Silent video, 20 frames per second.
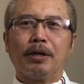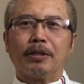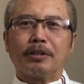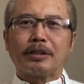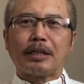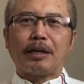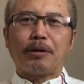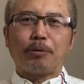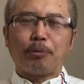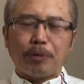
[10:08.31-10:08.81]

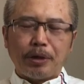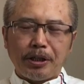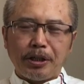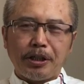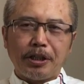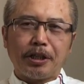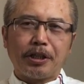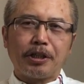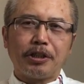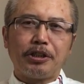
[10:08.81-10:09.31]
在瘟
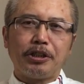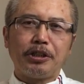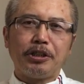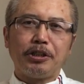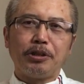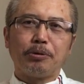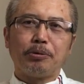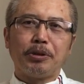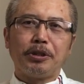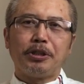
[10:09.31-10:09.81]
疫和经
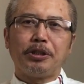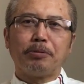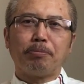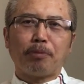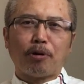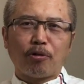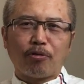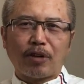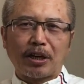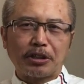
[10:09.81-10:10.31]
济危机
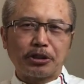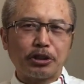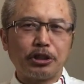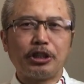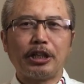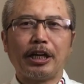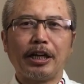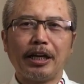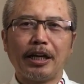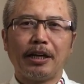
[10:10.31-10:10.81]
爆发之
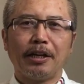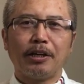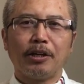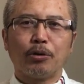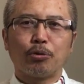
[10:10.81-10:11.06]
前呢，